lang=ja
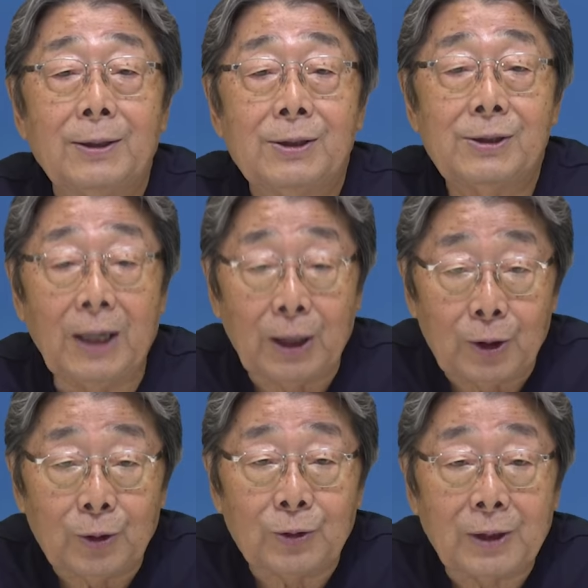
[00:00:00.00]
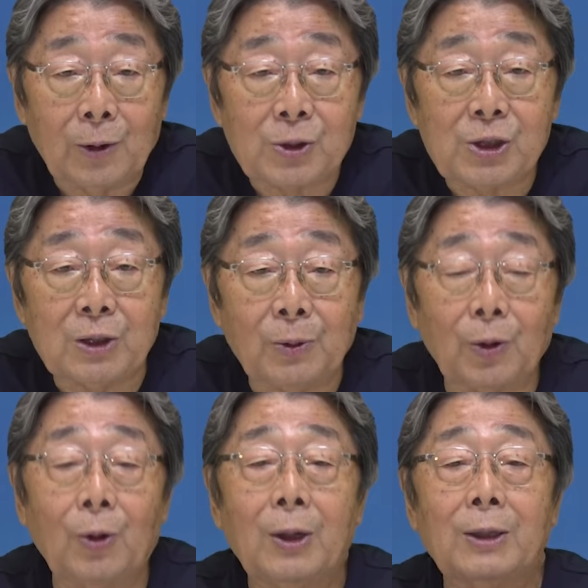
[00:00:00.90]
川柳、楽しいも
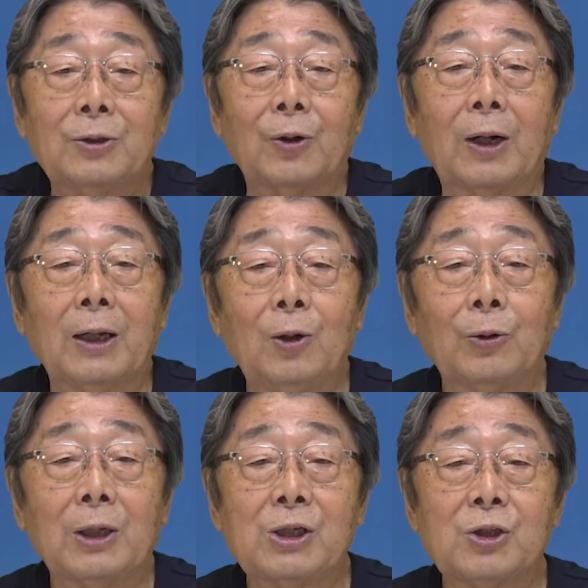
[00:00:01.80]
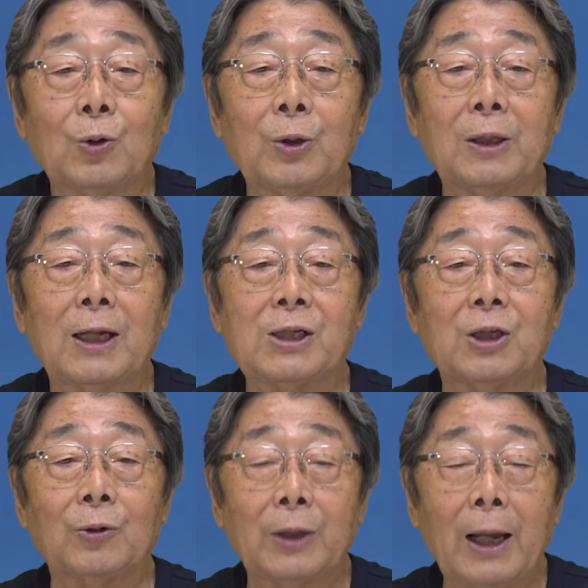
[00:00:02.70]
の、それからいろんな事象に対し
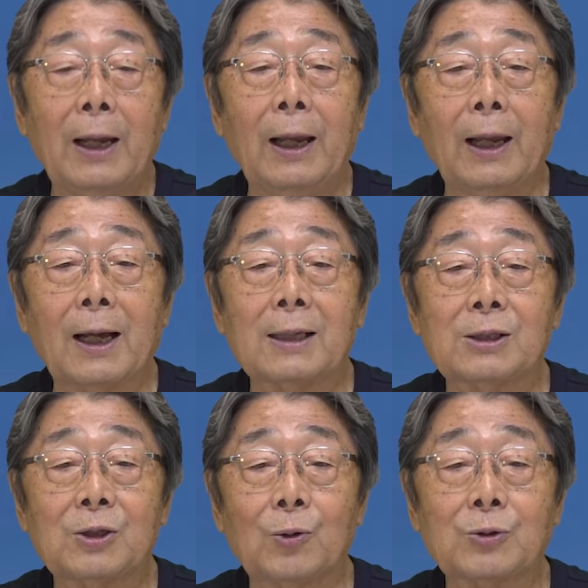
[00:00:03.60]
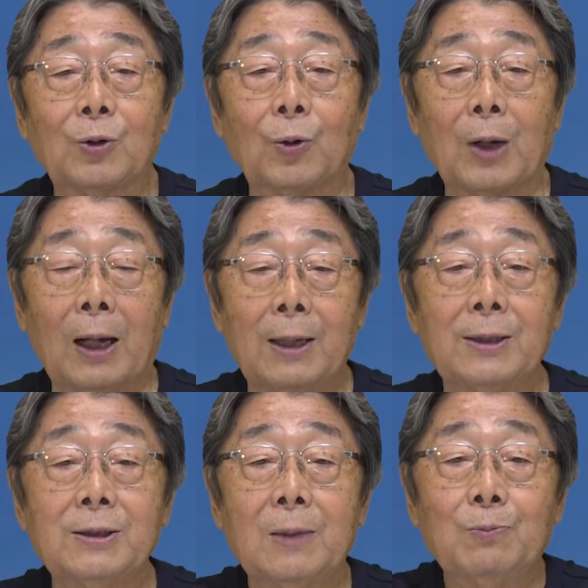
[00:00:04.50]
てのね、感想その他
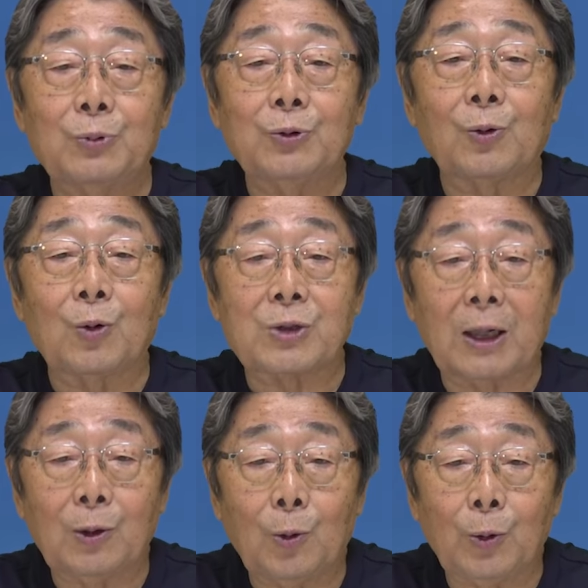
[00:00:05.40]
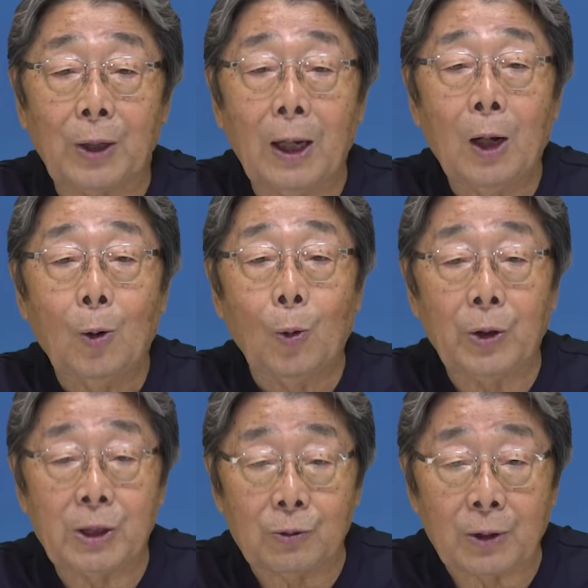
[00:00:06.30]
全部こちらの方でお引
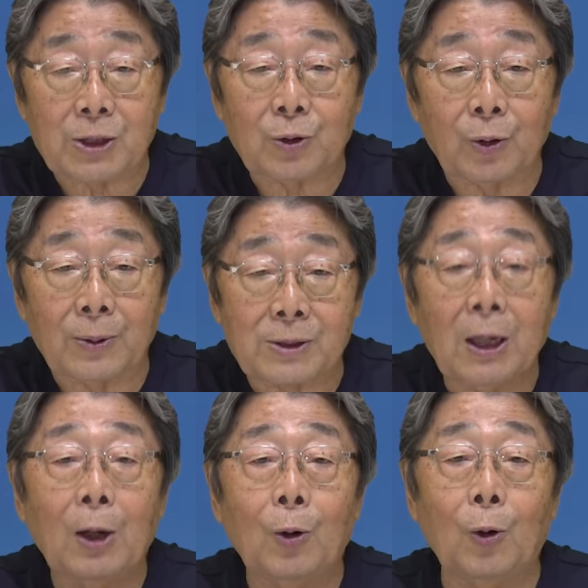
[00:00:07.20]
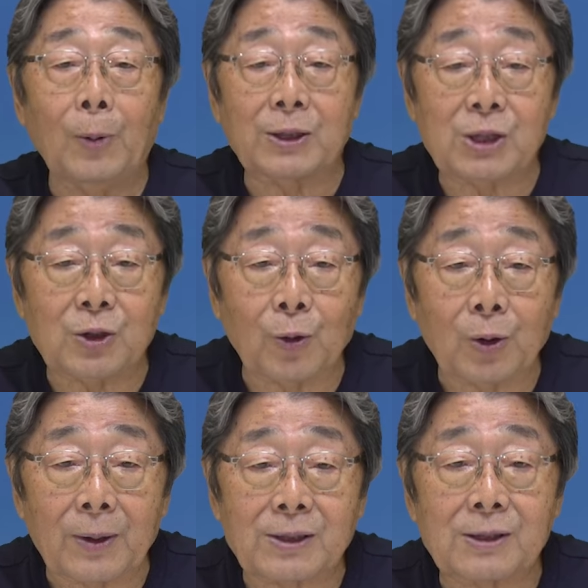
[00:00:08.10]
き受けしております。お待ちしてお
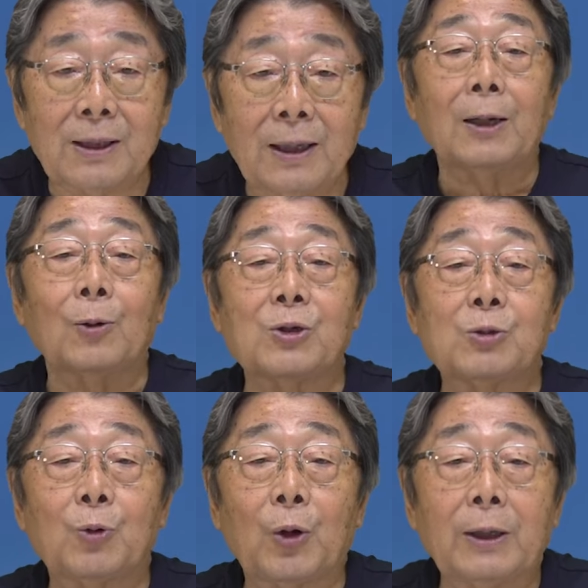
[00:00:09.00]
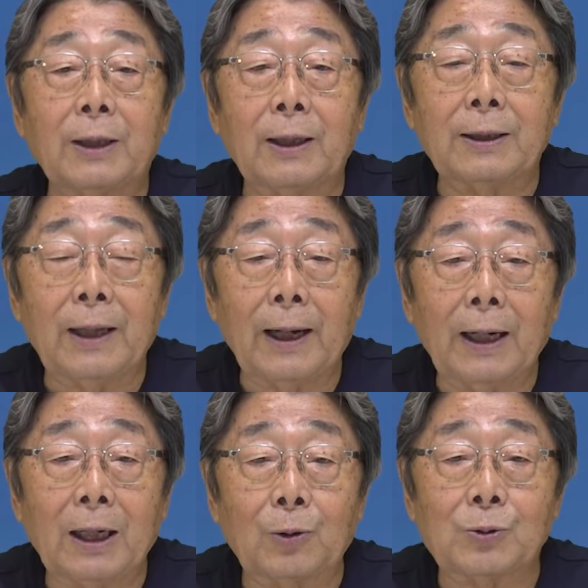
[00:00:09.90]
ります。今週もご覧いただいて
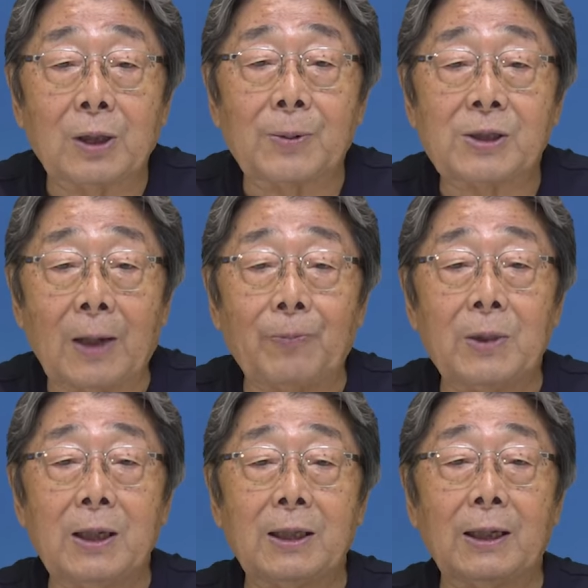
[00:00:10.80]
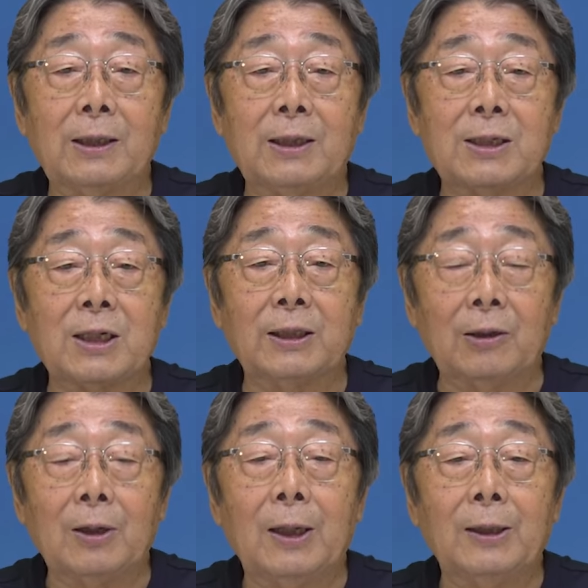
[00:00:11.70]
ありがとうございました。いきなりひで
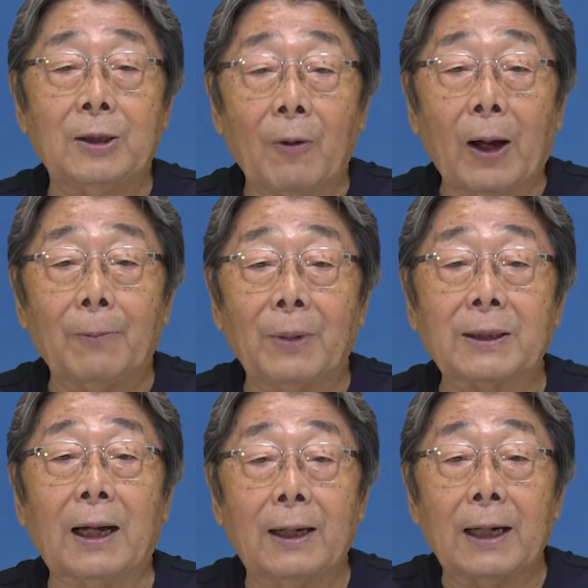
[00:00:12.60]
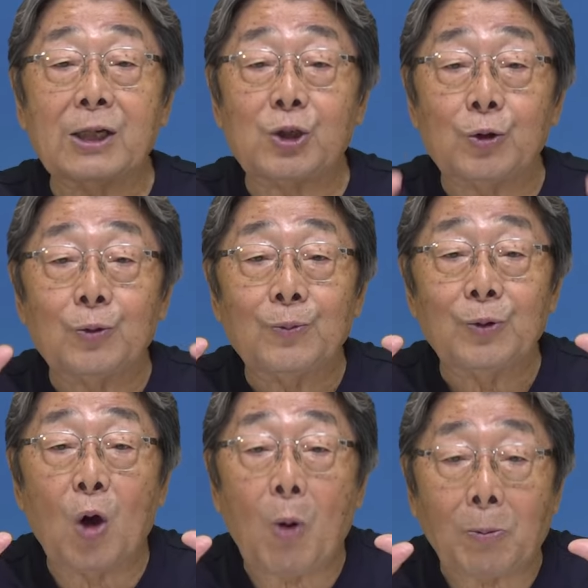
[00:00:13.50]
チャンネルではまた来週、
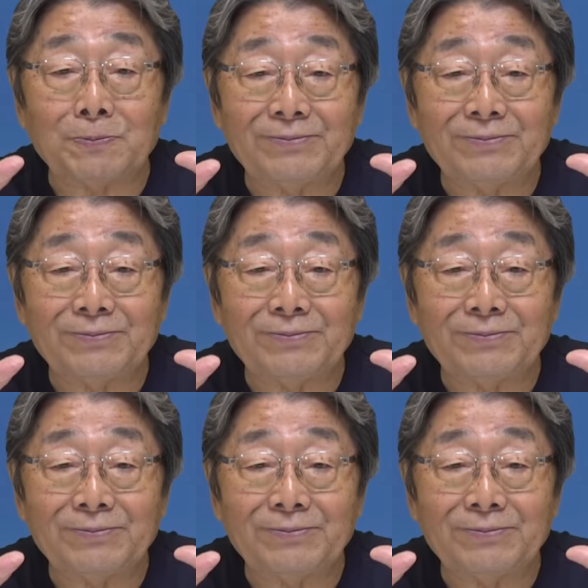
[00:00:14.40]
どうも。